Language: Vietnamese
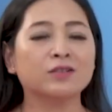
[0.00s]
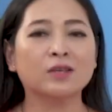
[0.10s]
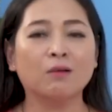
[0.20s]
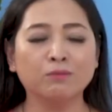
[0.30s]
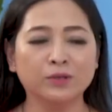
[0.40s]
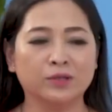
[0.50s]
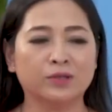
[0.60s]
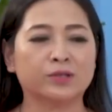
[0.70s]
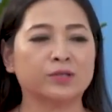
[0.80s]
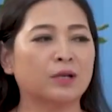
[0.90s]
sống
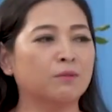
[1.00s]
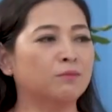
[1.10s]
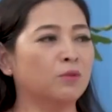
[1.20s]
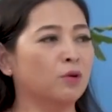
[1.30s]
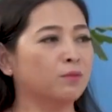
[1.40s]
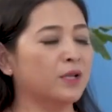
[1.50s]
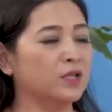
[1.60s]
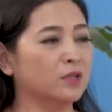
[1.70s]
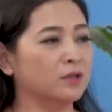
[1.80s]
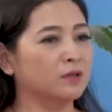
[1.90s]
được trong một
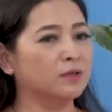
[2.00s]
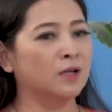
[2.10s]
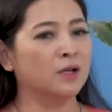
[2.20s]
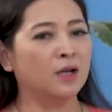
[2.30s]
cái sự